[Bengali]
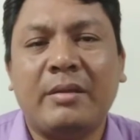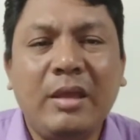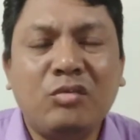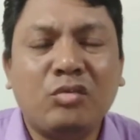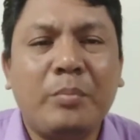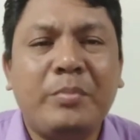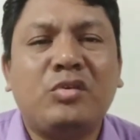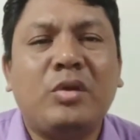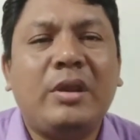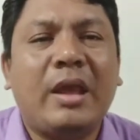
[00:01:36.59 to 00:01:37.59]
এই সব
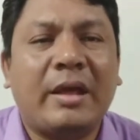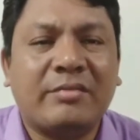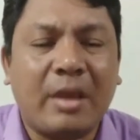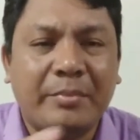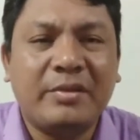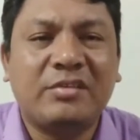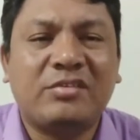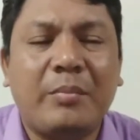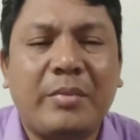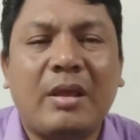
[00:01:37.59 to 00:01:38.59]
বিষয় নিয়ে আজকে আপনাদের
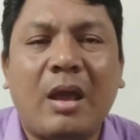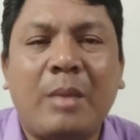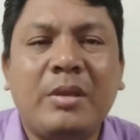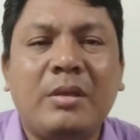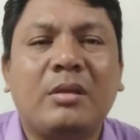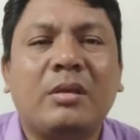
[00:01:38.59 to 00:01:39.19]
সামনে আমি